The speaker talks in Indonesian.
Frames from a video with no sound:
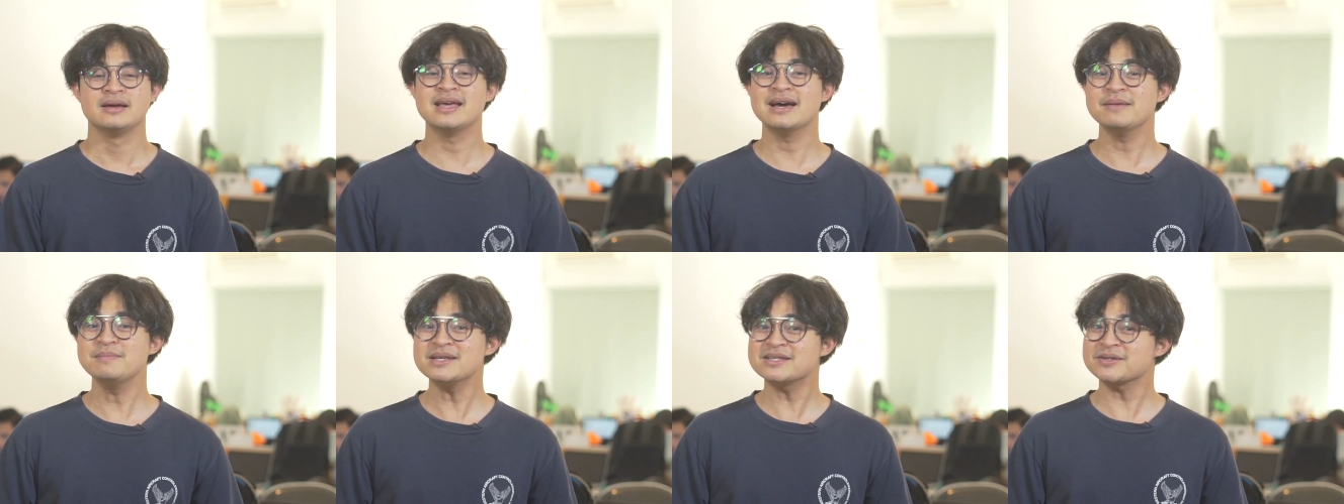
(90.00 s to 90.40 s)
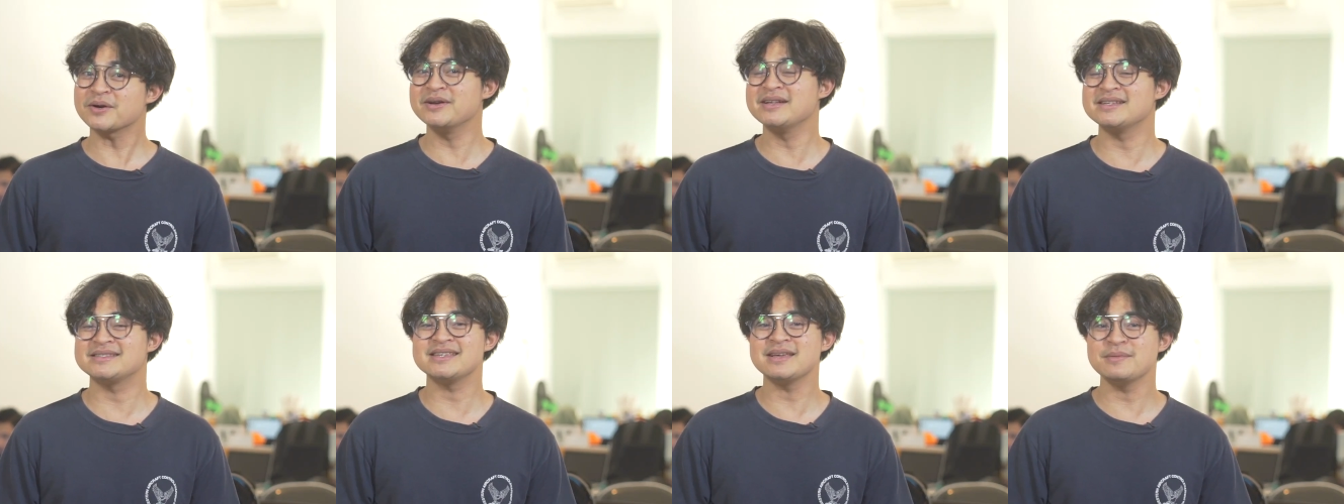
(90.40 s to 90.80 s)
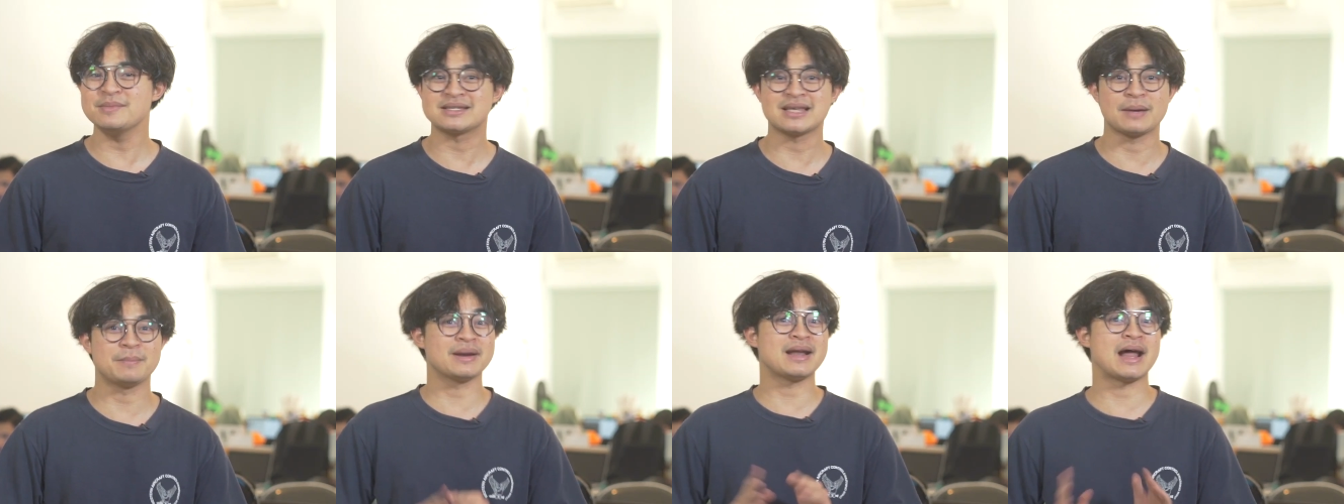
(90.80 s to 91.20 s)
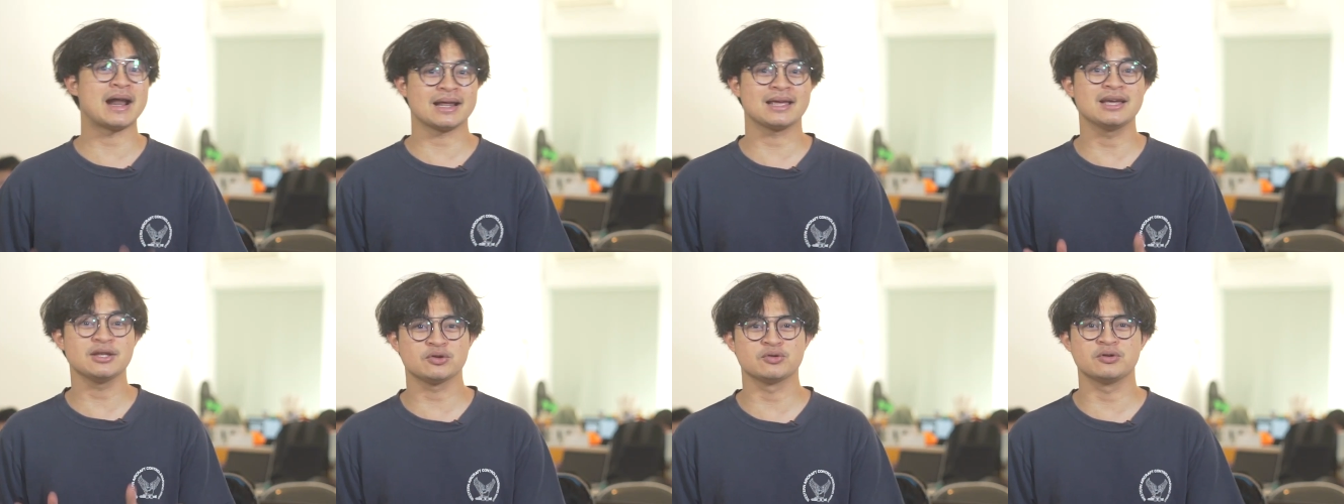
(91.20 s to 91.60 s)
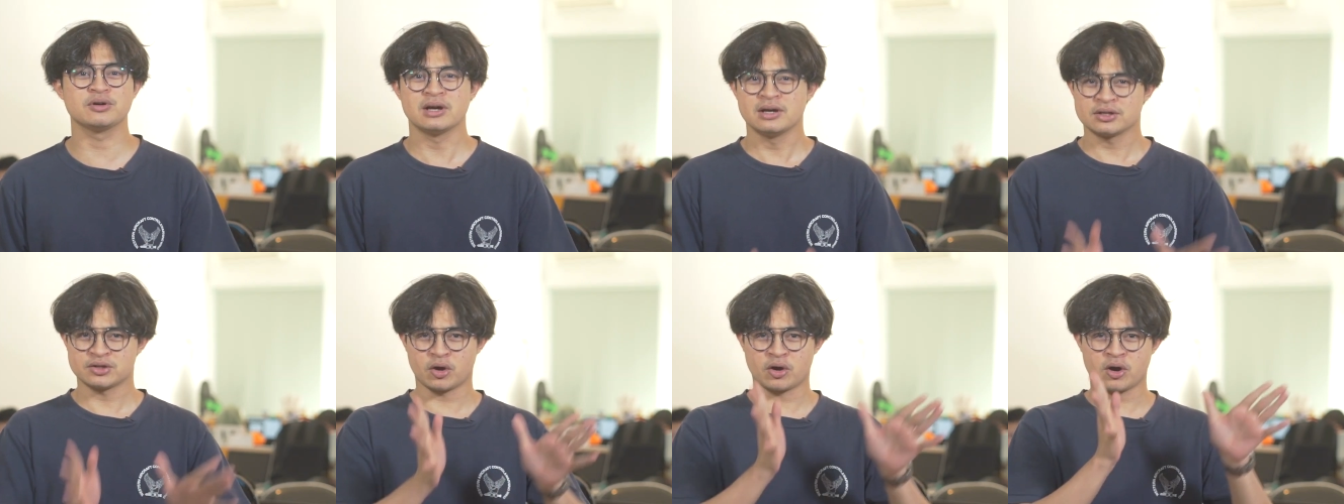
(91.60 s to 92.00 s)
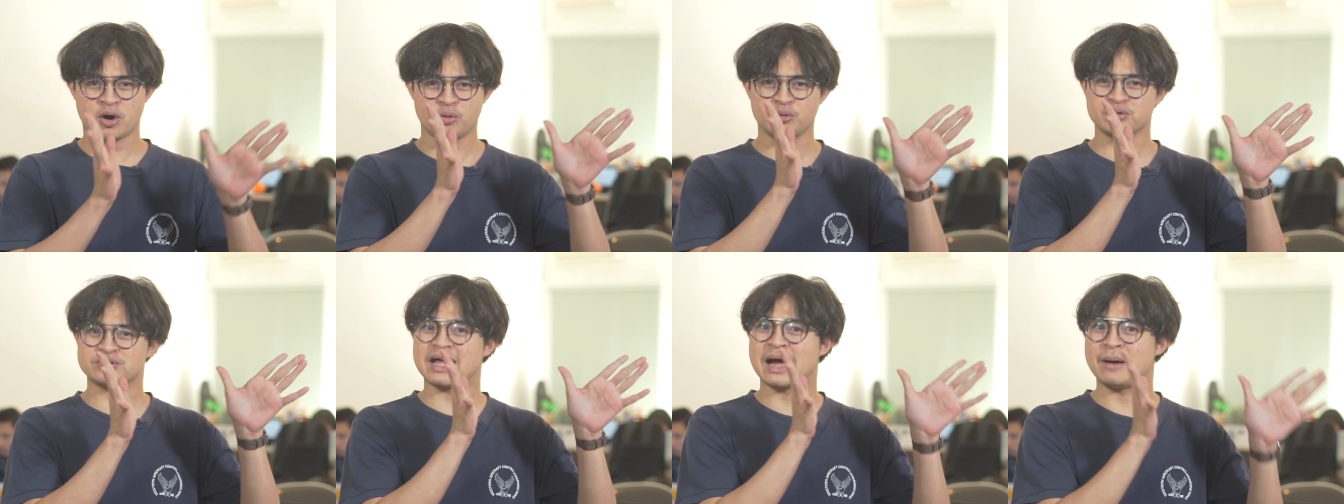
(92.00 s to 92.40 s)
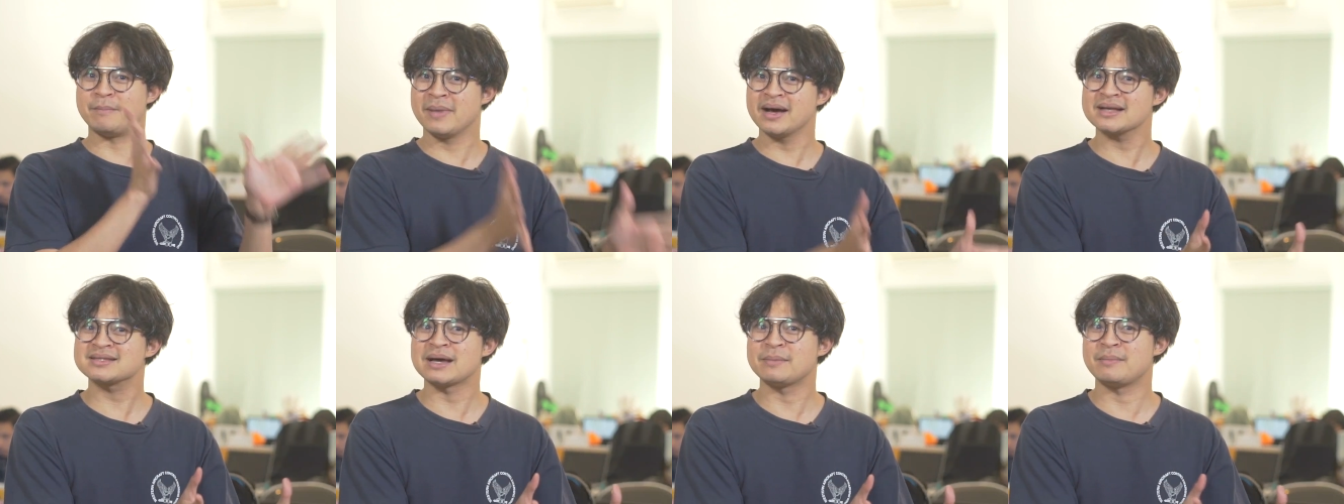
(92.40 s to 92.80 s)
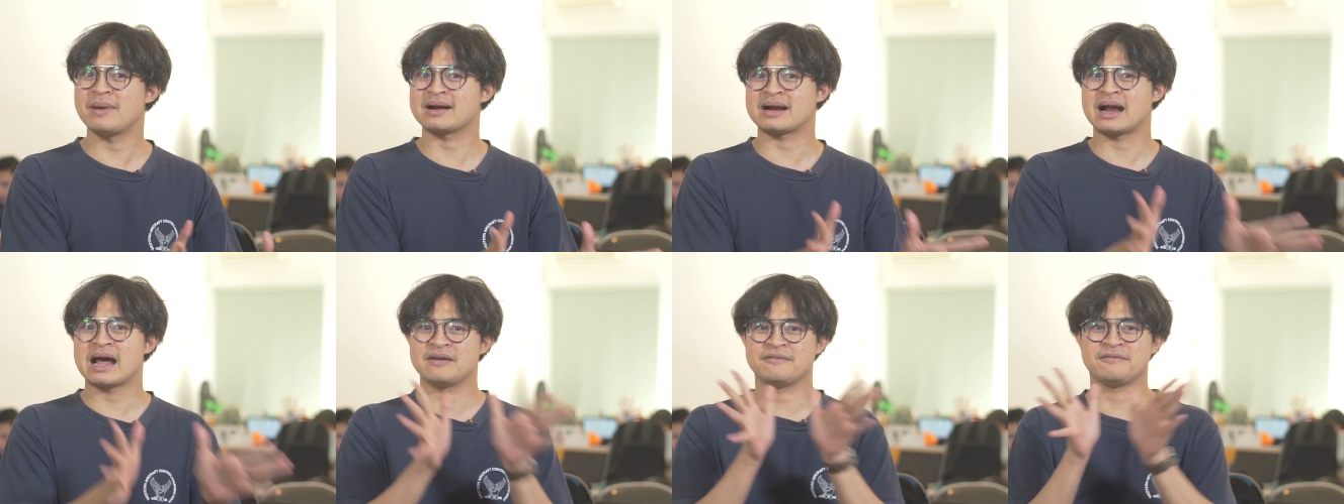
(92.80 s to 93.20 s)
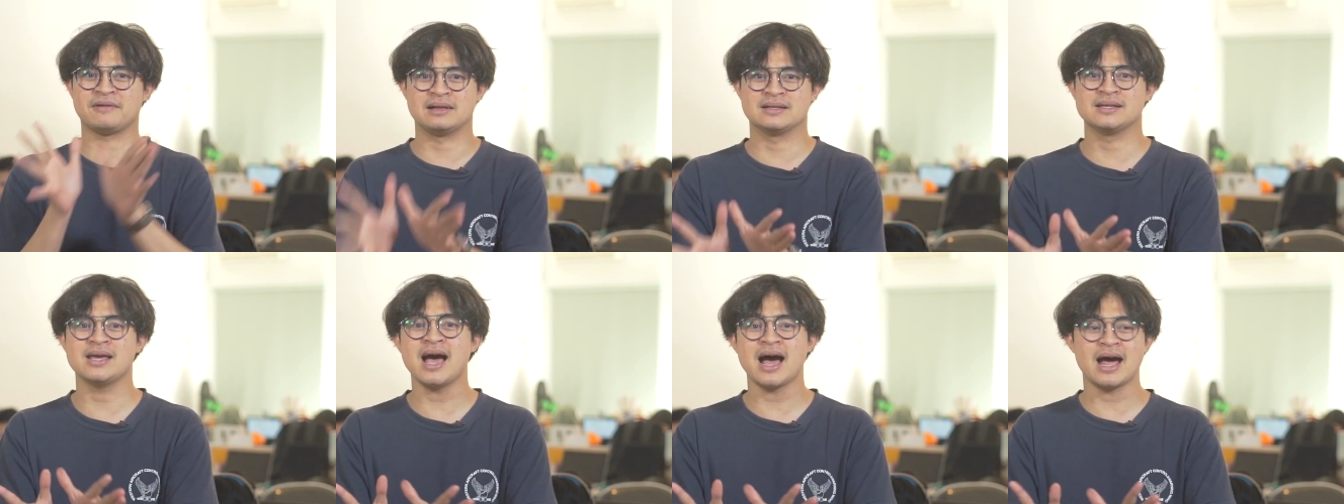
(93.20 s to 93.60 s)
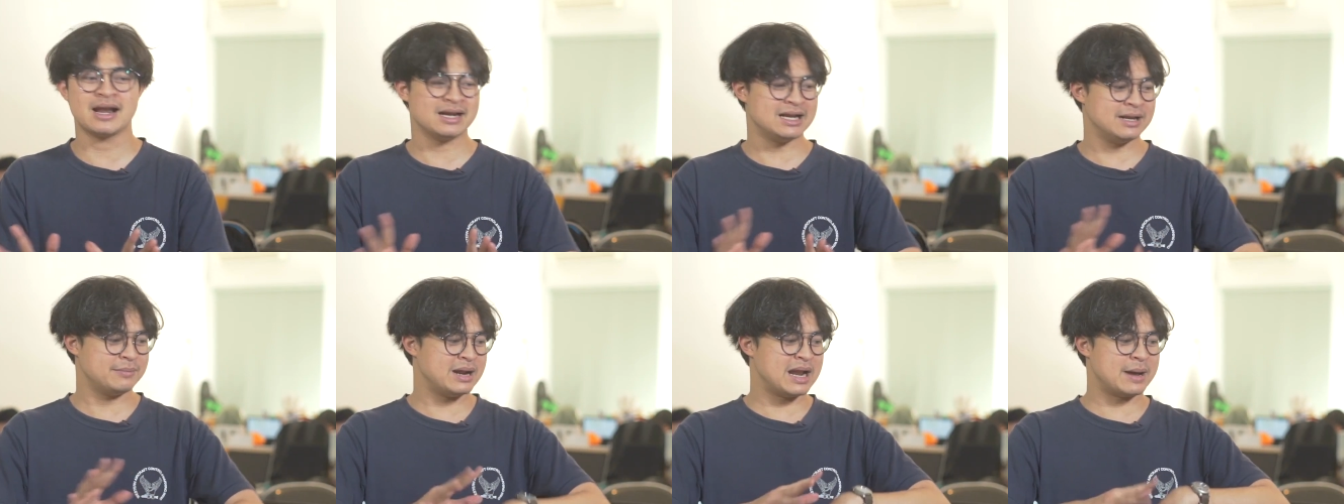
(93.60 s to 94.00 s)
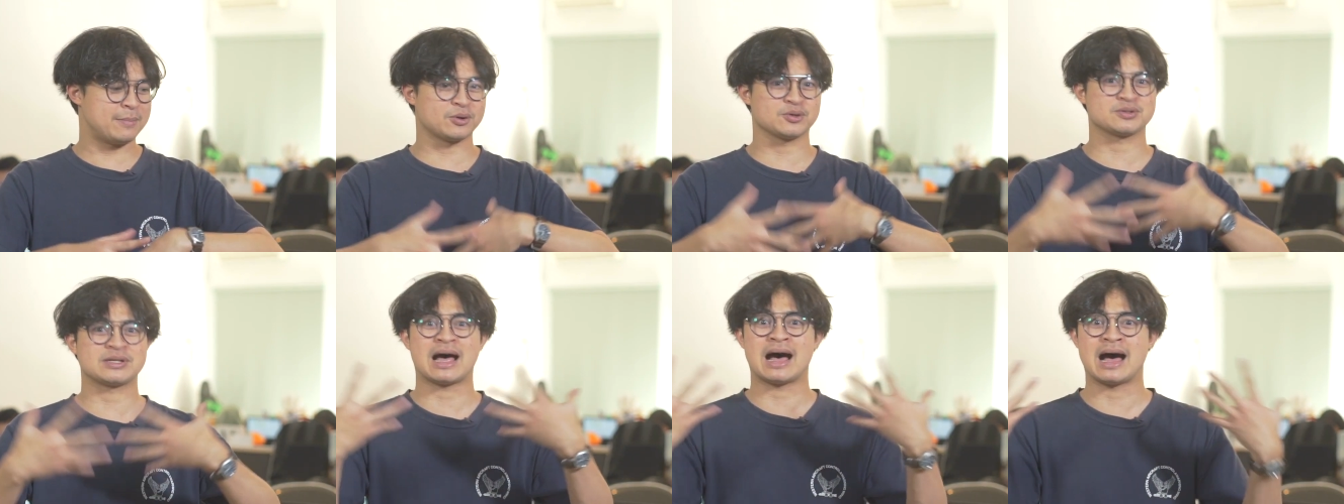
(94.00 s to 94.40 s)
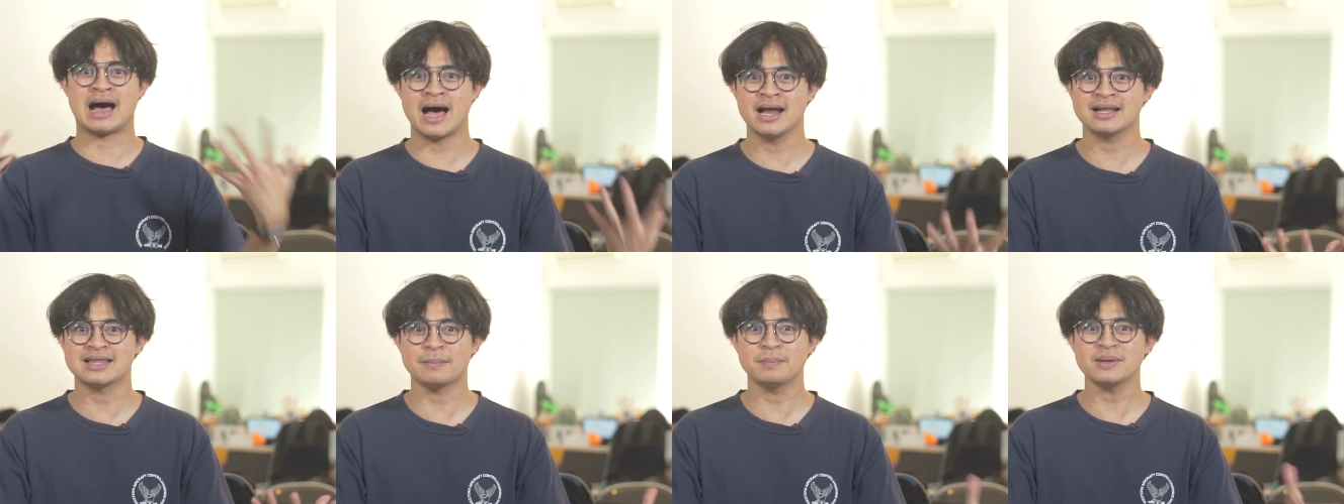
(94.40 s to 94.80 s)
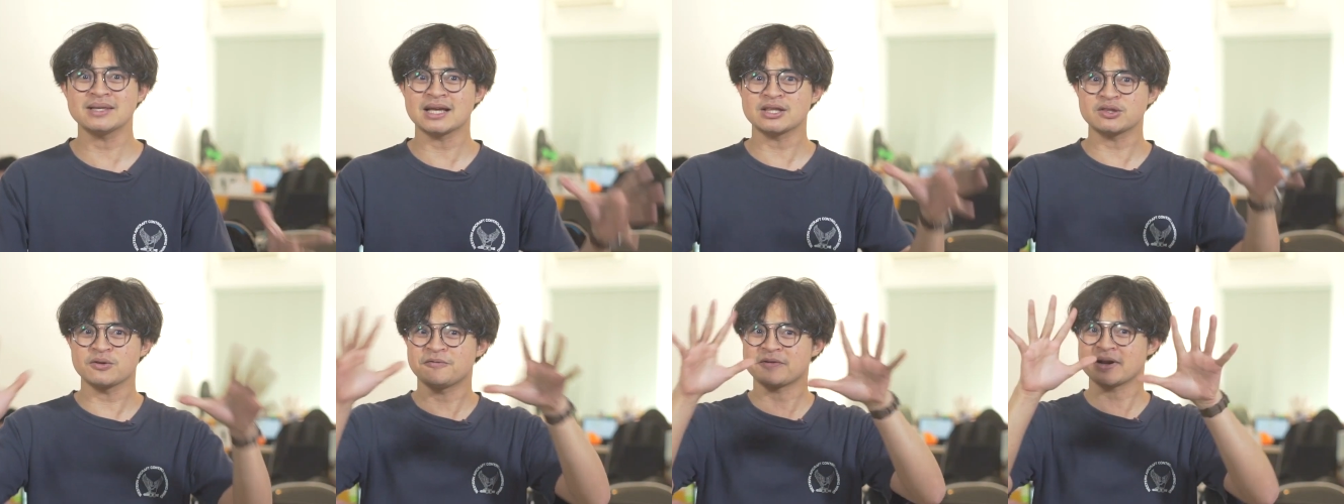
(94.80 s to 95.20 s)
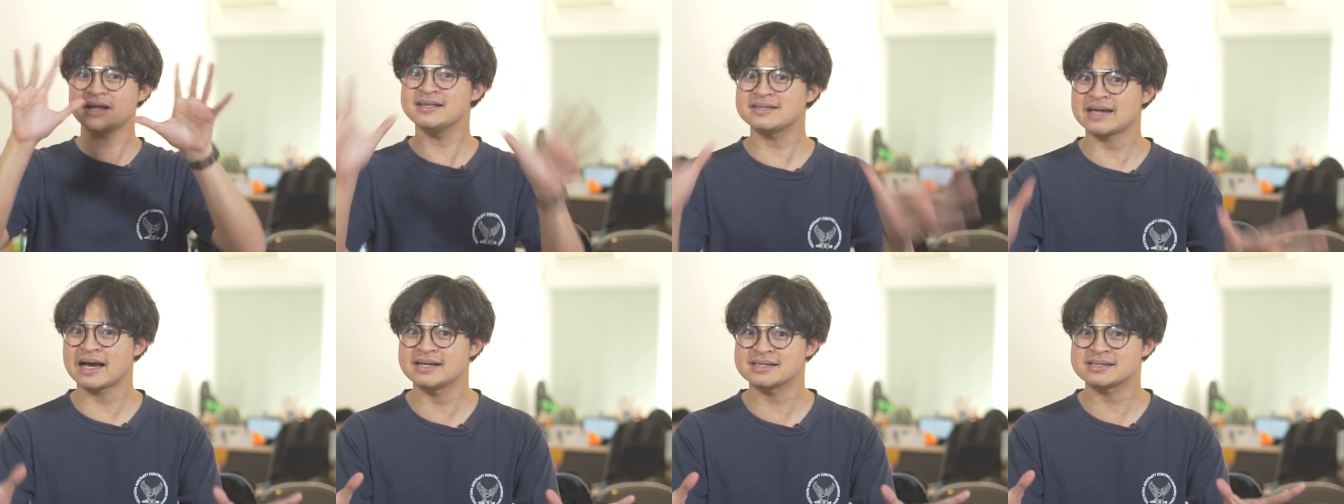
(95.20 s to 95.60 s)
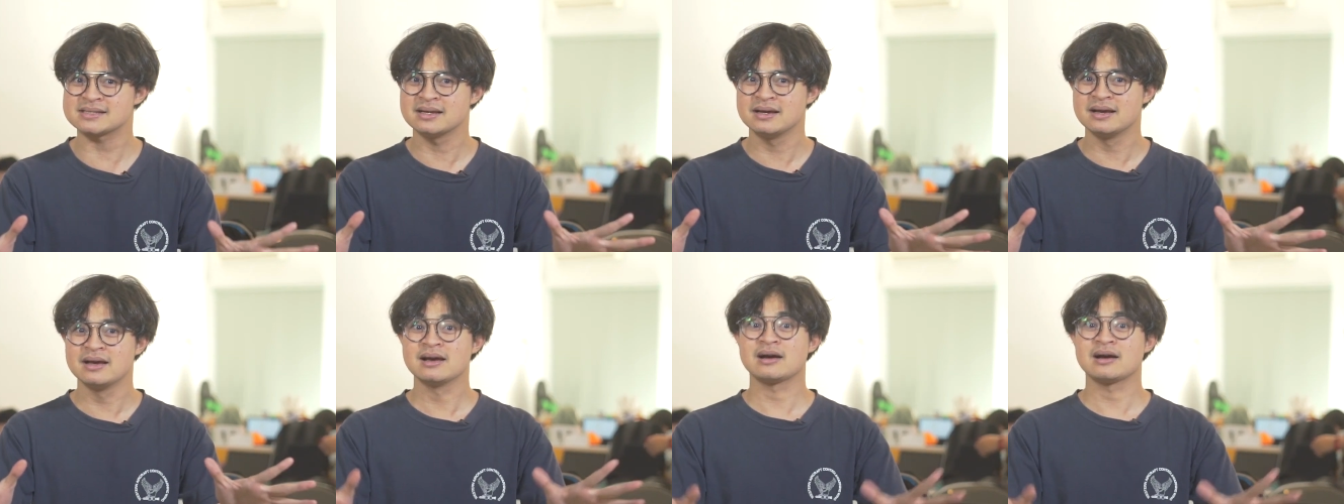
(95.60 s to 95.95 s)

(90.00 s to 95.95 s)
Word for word: ya bis kondisinya bisa menarik gitu. Tokoh utama sama rivalnya ada di beda perusahaan tapi satu franchise.